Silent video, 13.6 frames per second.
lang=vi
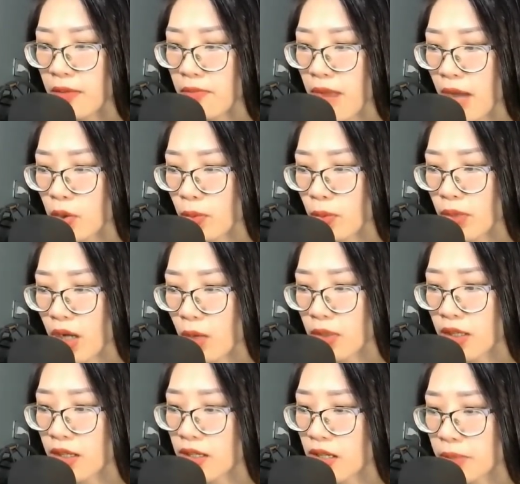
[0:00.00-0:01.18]
Ba hộp ngọc
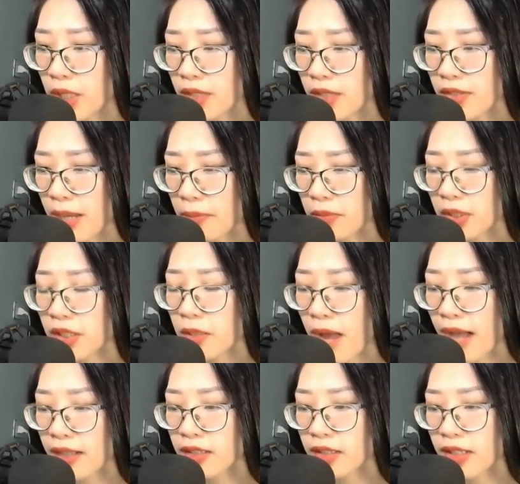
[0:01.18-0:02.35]
lập tức nhằm hướng
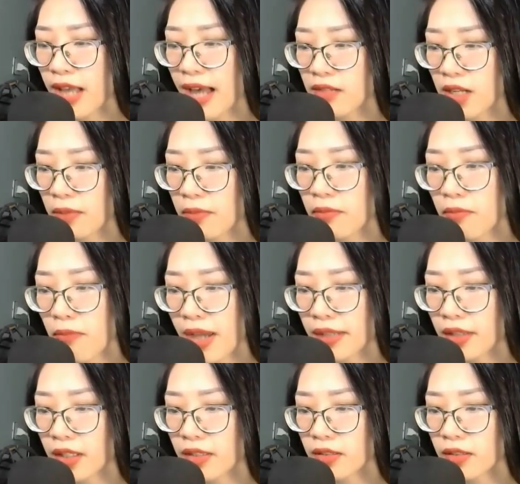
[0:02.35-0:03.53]
ba người hàng lập bay
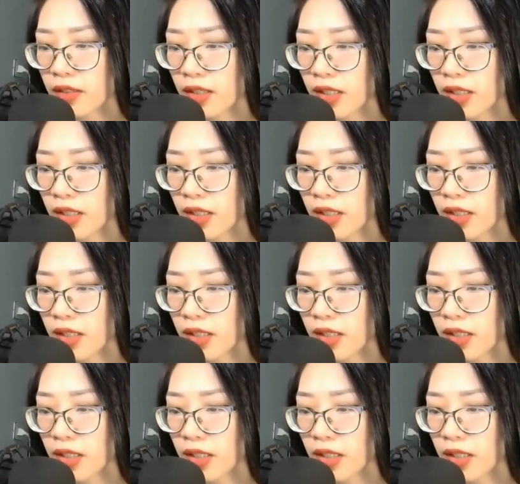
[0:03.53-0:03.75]
tới.